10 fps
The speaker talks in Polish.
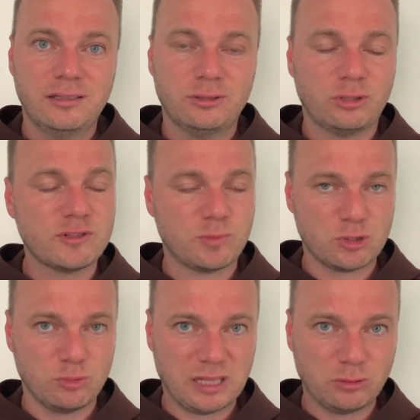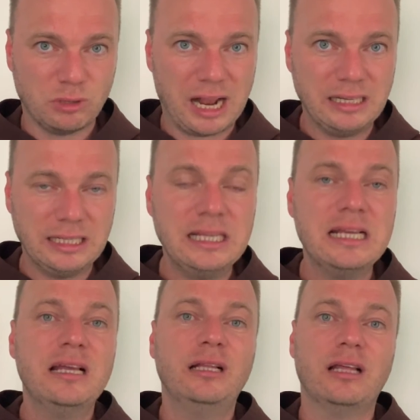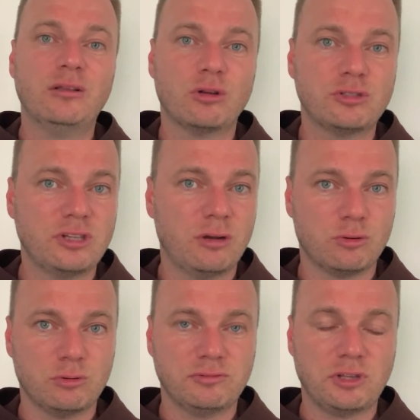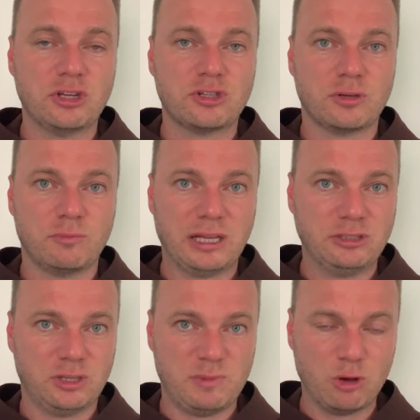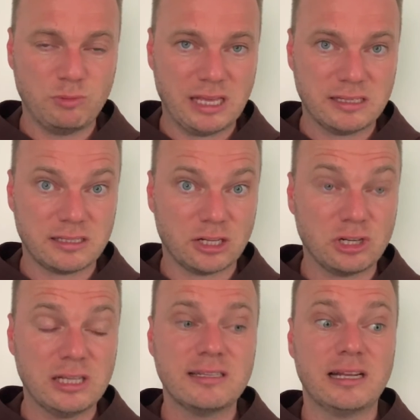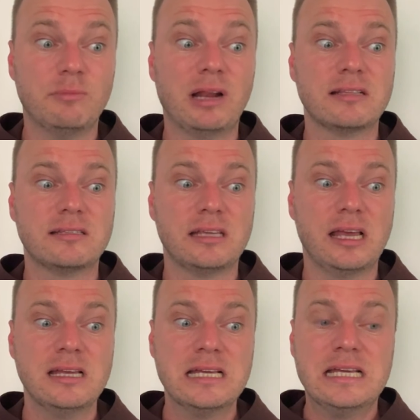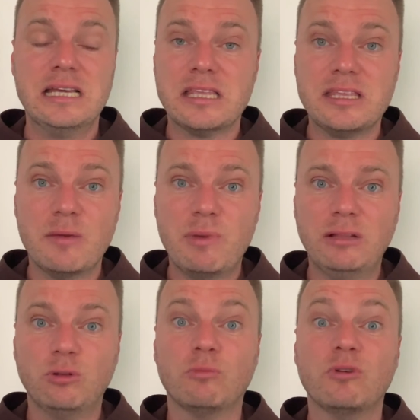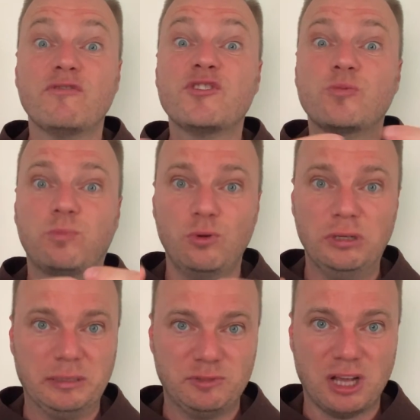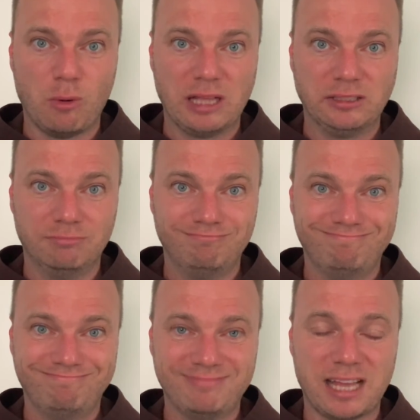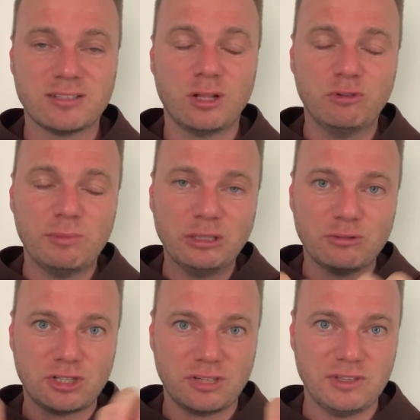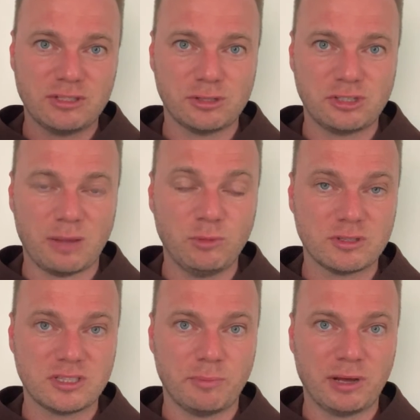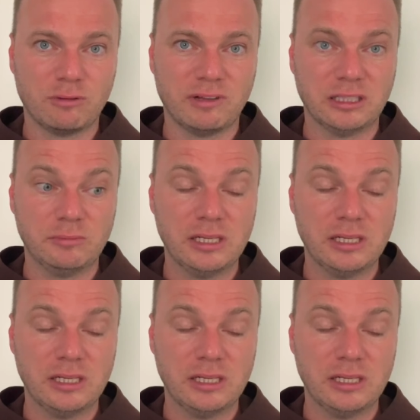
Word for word: to w sposób naturalny ten rozdział również będzie miał miejsce, czyli celebracje nie będą wspólnym działaniem, a znowu będą rzeczywistościami odseparowanymi.